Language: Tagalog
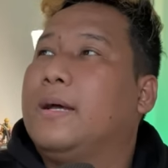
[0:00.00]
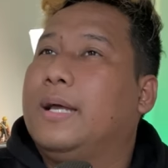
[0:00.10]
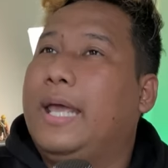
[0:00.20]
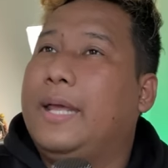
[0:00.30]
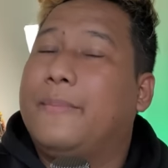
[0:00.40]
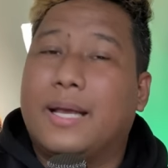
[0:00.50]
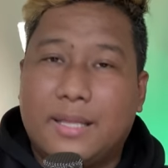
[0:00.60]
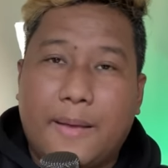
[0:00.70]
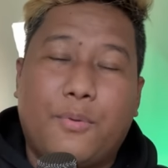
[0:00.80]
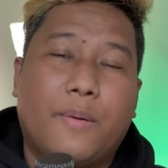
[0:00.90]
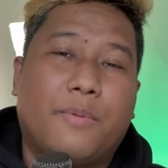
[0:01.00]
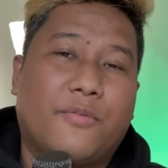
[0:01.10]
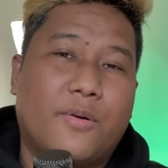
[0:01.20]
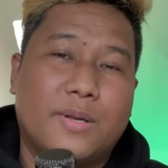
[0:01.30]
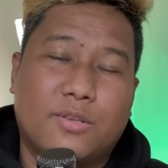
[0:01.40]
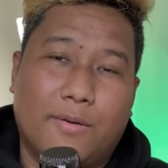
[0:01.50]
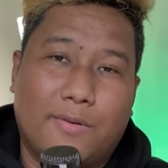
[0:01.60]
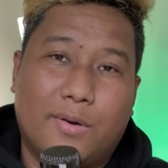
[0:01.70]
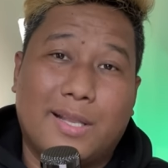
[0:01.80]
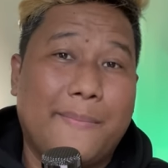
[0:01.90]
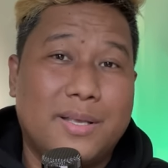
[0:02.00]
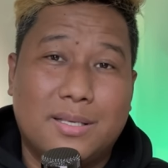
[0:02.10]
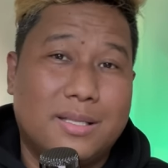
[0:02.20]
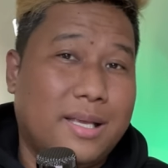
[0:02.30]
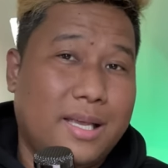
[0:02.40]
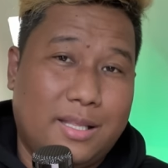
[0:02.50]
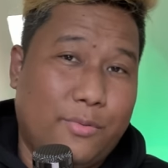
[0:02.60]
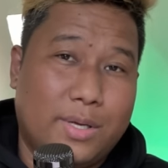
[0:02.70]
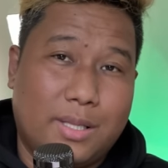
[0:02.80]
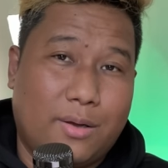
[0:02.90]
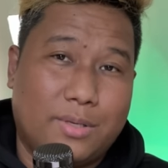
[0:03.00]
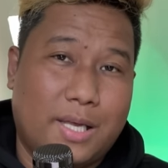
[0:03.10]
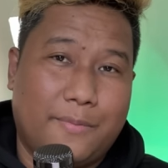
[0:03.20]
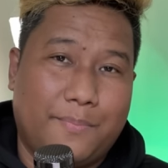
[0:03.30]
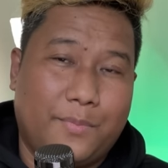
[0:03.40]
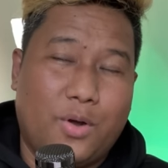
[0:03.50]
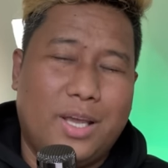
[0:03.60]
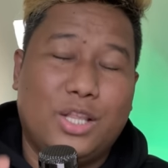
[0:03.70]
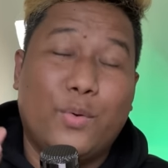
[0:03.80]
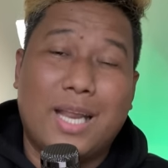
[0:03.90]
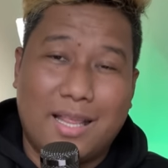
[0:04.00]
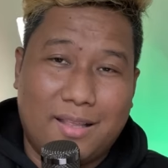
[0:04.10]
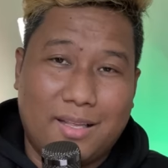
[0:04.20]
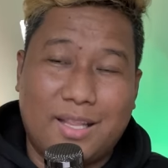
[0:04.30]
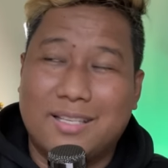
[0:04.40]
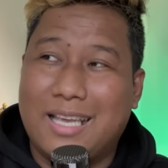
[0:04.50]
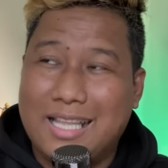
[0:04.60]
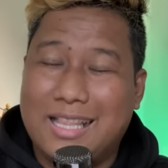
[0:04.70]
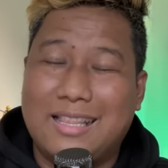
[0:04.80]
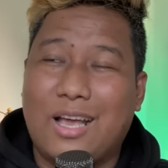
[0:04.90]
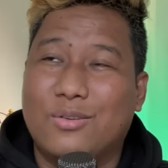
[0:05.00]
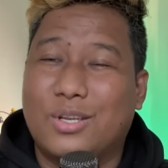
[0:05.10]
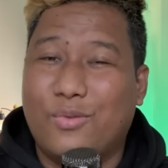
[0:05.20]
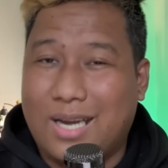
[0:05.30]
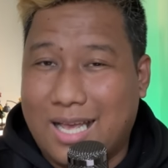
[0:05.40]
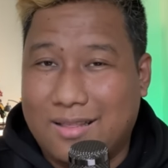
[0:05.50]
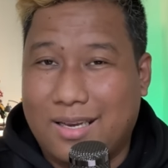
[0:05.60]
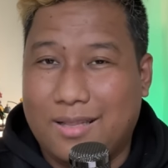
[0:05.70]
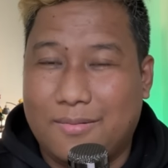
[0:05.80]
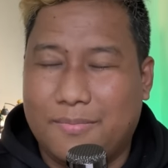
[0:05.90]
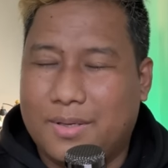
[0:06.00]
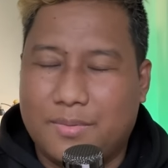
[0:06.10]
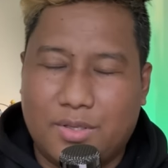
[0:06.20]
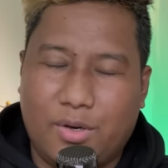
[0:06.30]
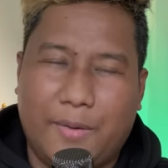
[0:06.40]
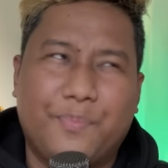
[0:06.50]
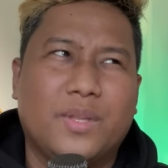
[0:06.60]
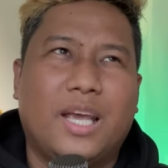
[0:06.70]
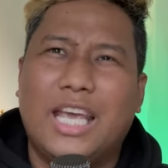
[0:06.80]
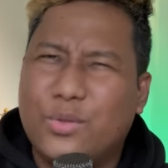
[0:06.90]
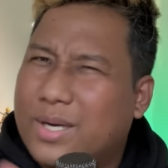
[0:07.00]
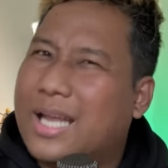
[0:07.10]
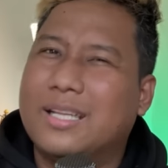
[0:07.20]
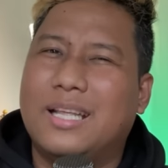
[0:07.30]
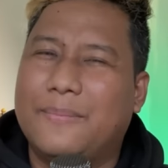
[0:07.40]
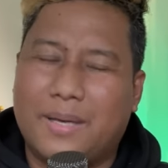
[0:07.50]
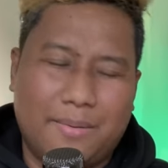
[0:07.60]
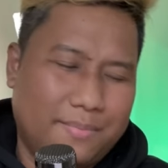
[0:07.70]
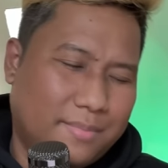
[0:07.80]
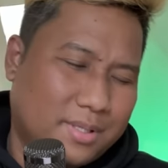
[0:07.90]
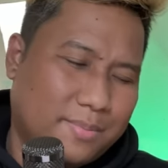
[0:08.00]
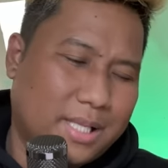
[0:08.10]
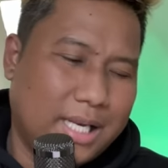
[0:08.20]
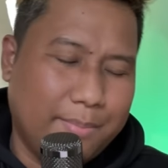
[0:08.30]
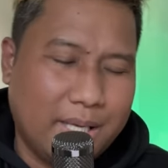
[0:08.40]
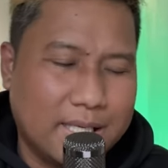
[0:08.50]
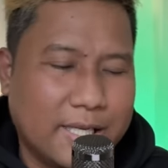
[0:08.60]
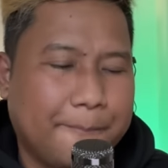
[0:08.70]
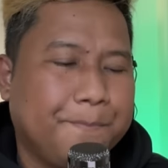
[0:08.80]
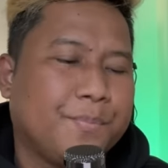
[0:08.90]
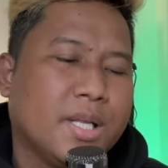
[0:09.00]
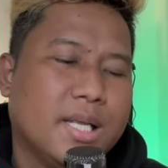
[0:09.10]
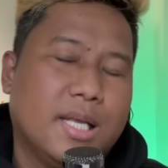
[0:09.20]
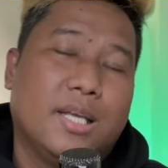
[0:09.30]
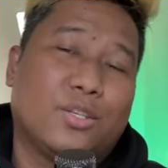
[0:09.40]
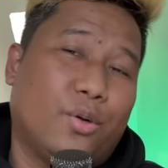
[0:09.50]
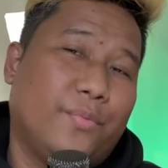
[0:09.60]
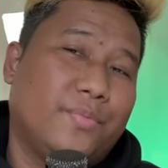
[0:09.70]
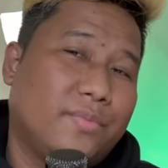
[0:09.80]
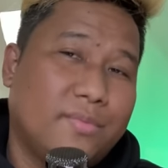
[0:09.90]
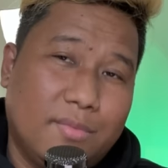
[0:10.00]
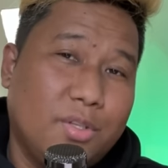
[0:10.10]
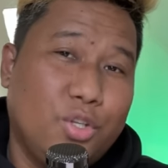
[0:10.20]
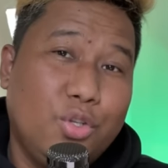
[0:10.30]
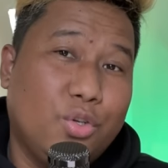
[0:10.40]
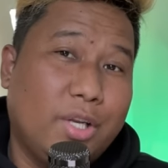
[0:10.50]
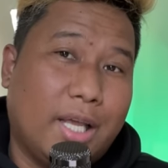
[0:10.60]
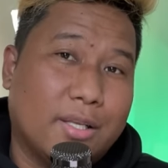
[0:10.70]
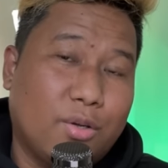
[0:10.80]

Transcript: And maganda po ang performance overall. Dimensity 81000 o 8100, that's 8100. Sorry. 8100 na lang para mas madaling bigkasin. So, yun yun eh.